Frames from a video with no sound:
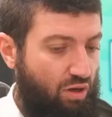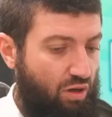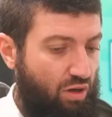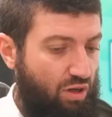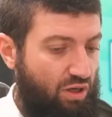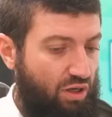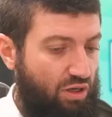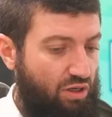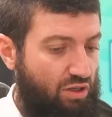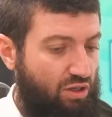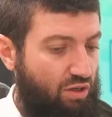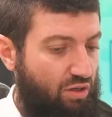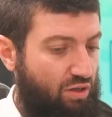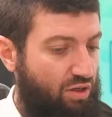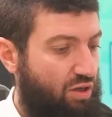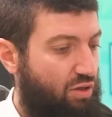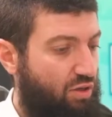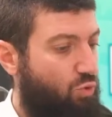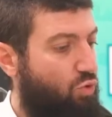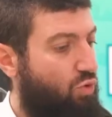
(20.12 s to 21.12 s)
يعني
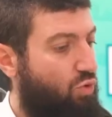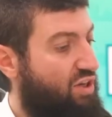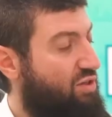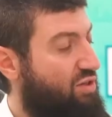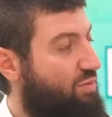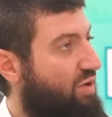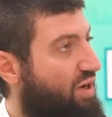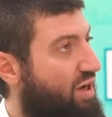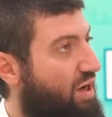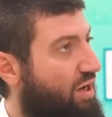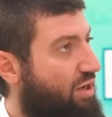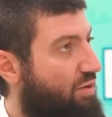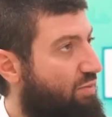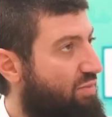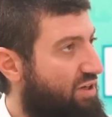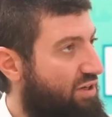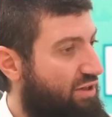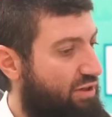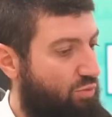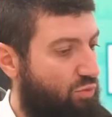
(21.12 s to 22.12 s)
ك... وكتبقى
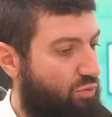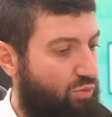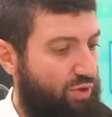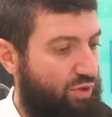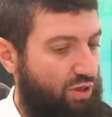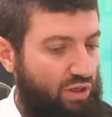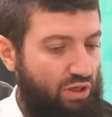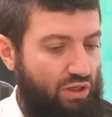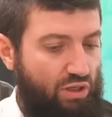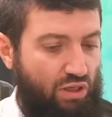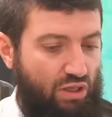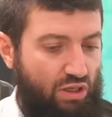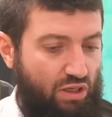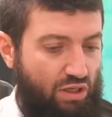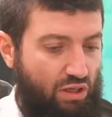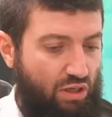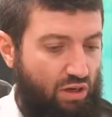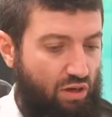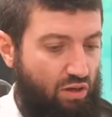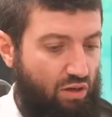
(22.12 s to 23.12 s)
اماره المؤمنين
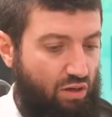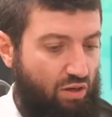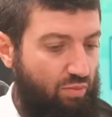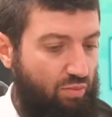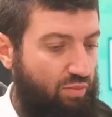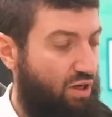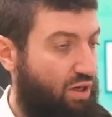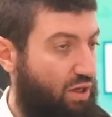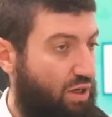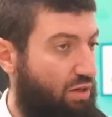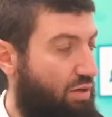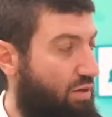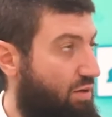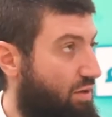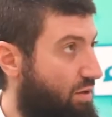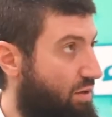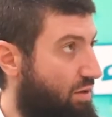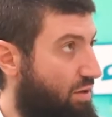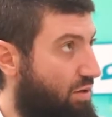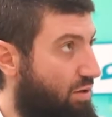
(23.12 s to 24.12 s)
هي كما قال
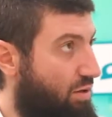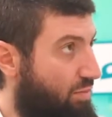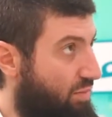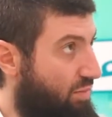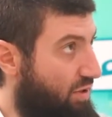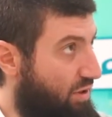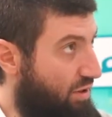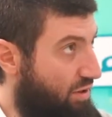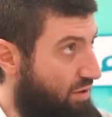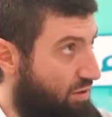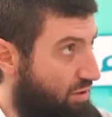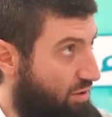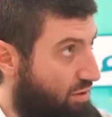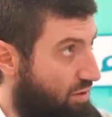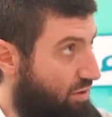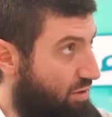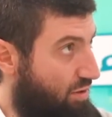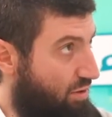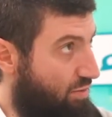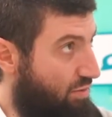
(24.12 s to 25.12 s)
الملك
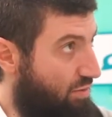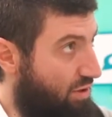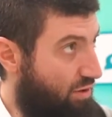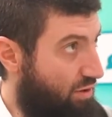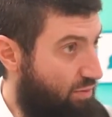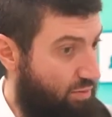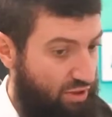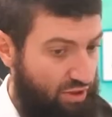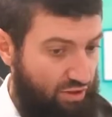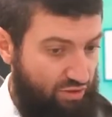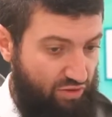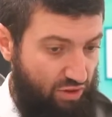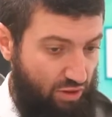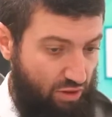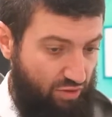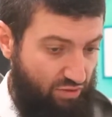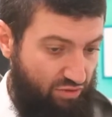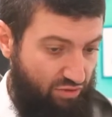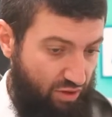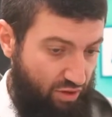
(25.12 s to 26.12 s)
ملك البلاد في
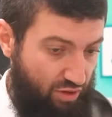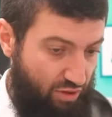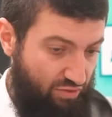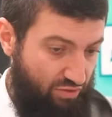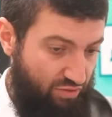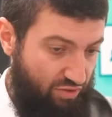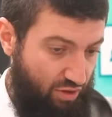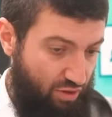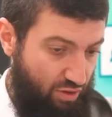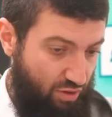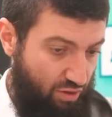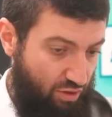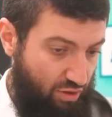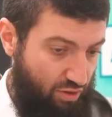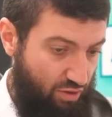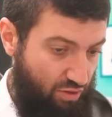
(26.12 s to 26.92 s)
ال في ال في ال